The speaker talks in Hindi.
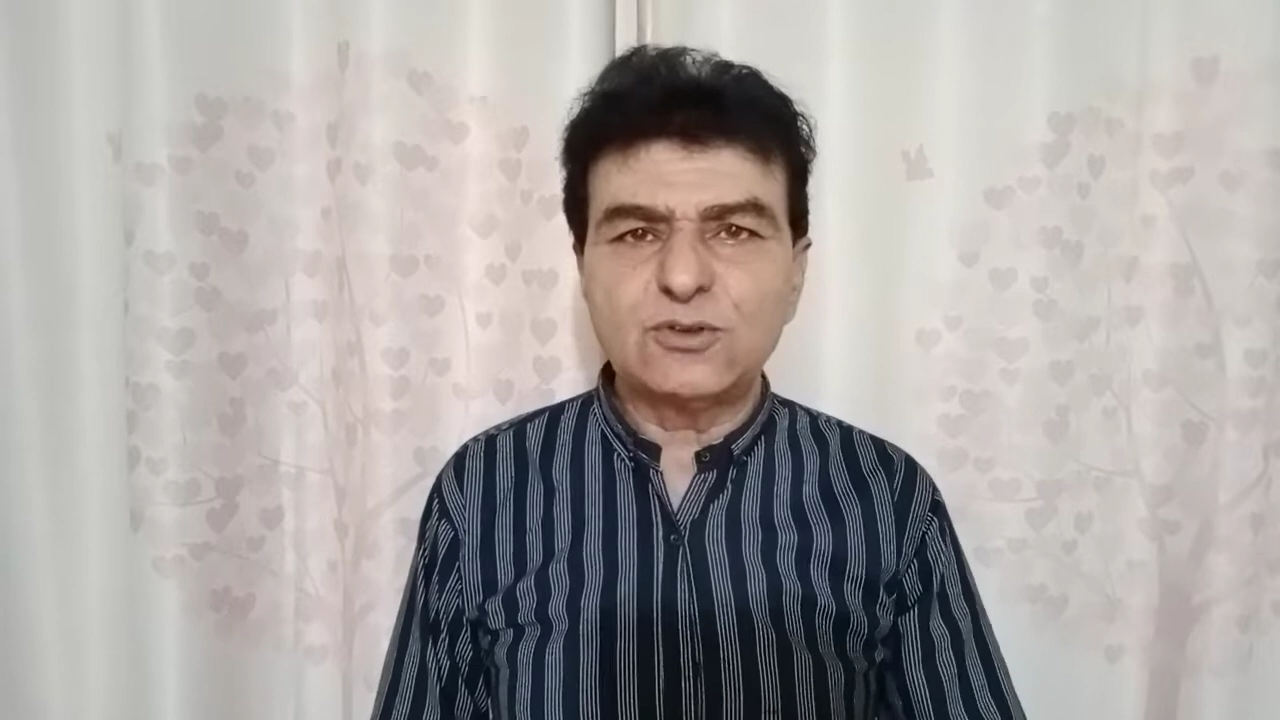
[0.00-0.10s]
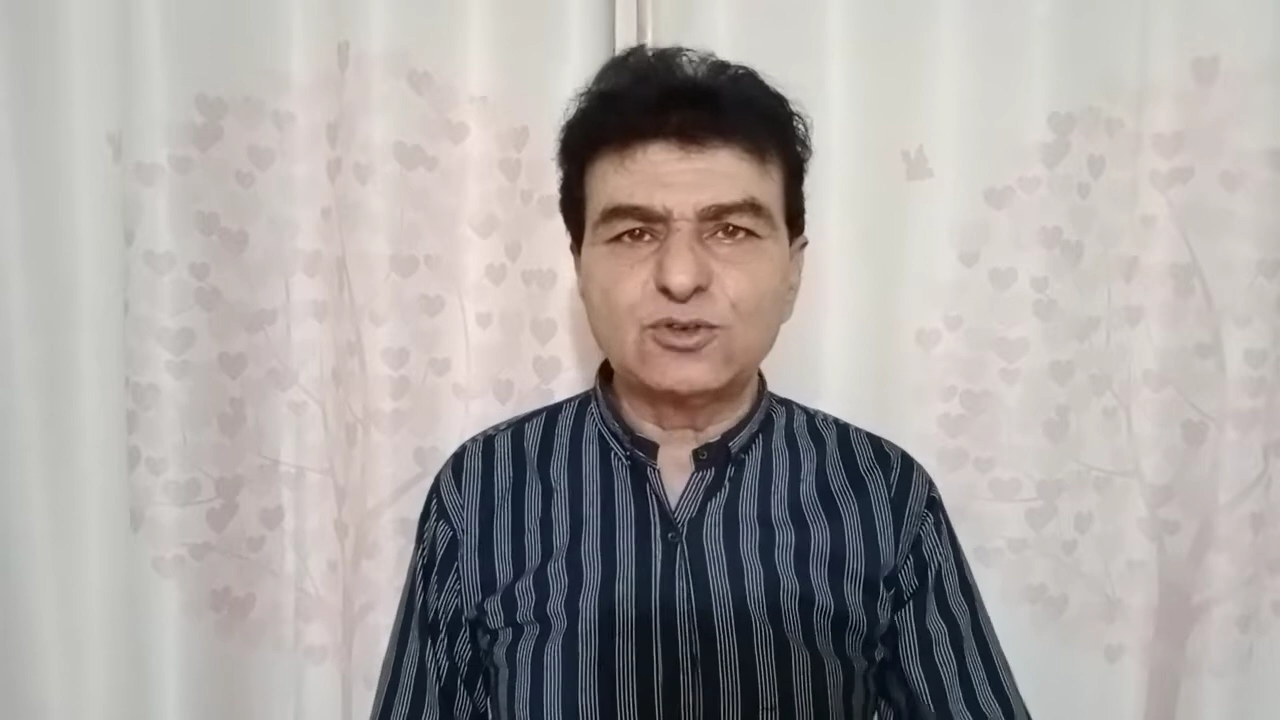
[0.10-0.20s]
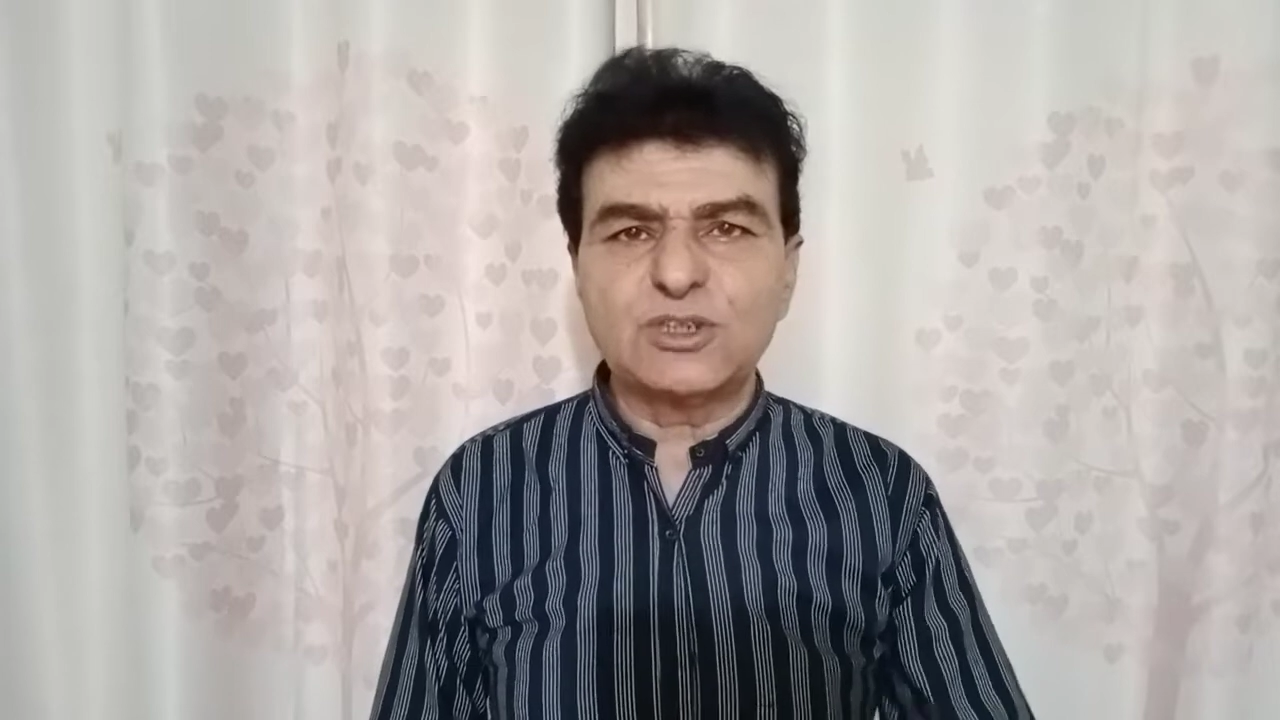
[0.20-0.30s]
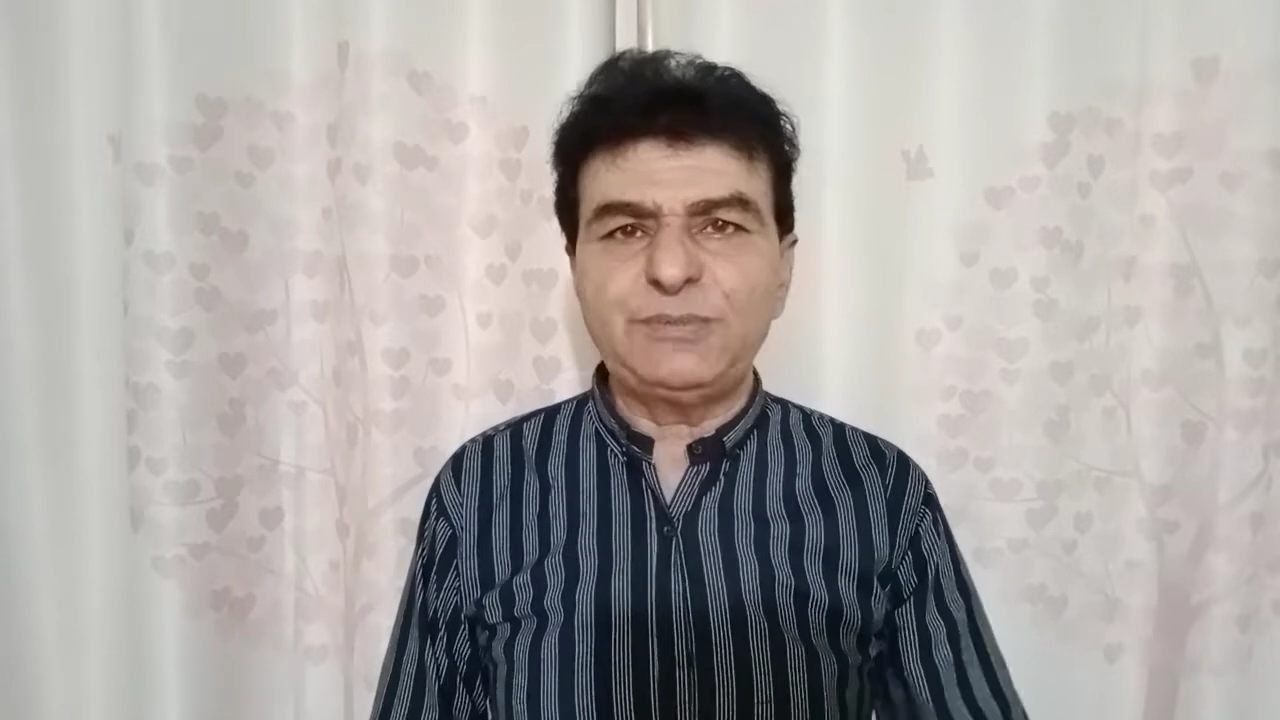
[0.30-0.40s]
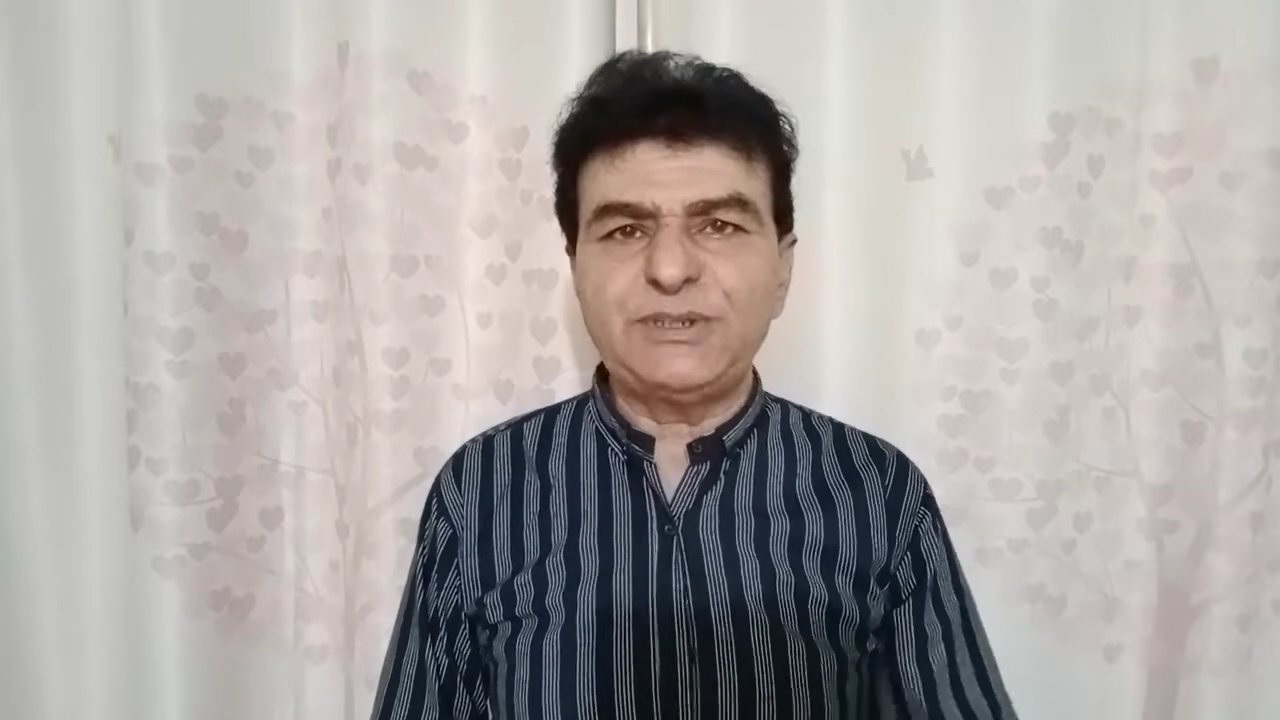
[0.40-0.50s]

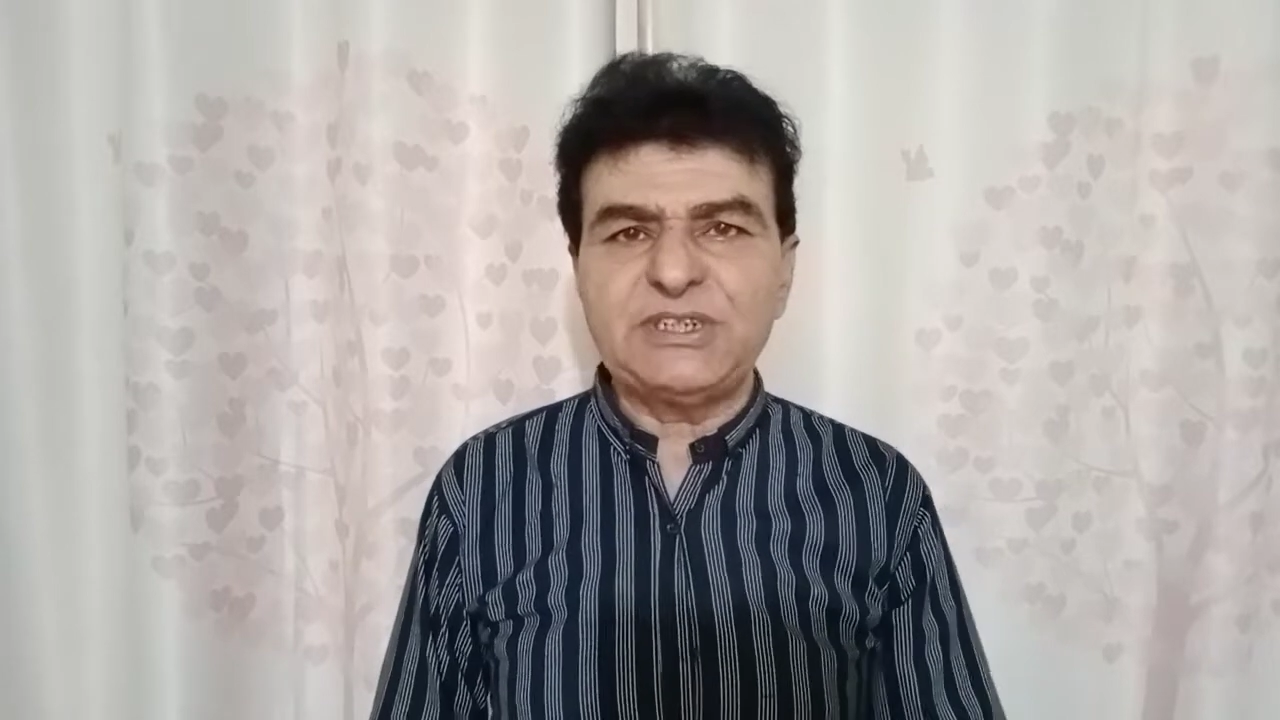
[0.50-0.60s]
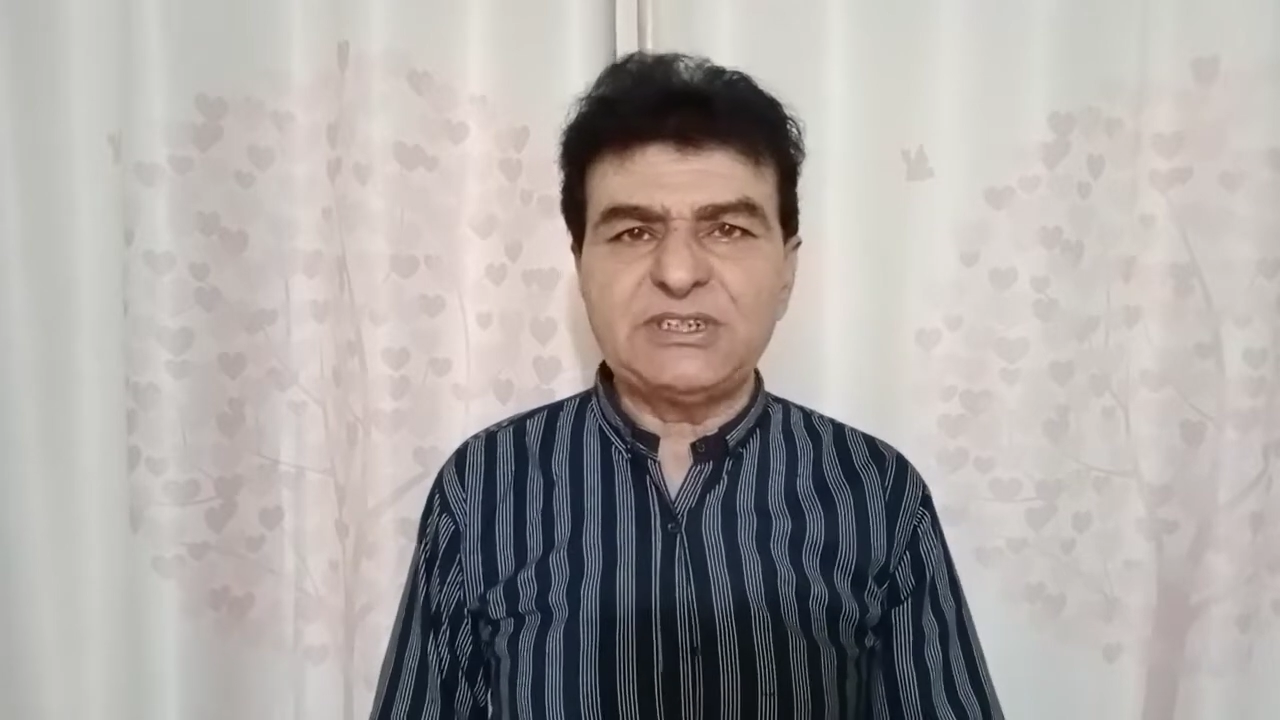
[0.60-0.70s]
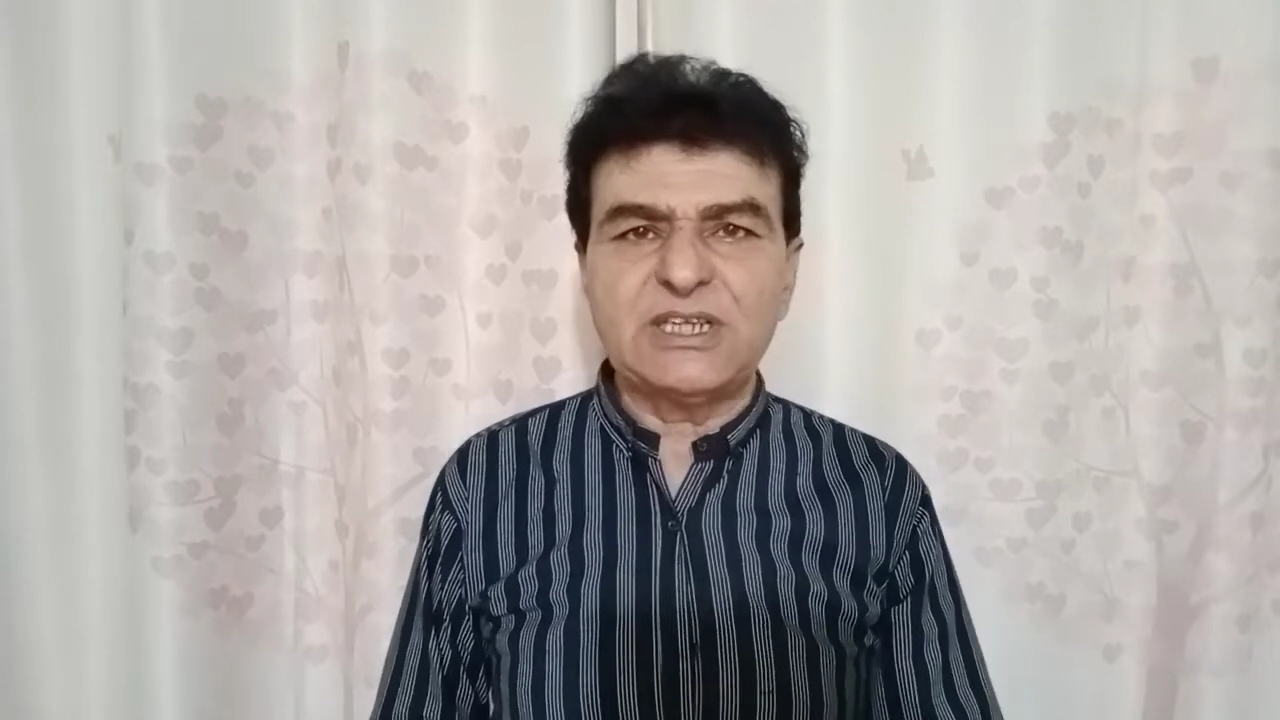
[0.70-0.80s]
दूसरी भी जीत